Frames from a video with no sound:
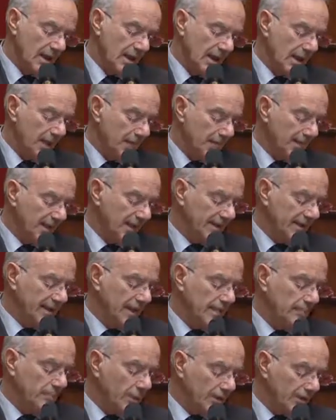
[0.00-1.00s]
Elles la mettent
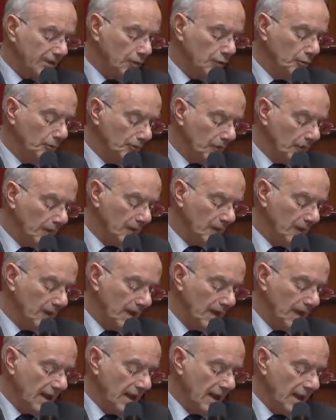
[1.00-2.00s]
à la portée du peuple
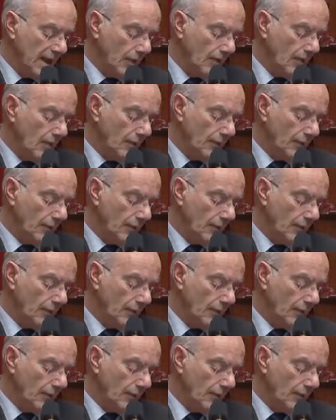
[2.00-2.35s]
elles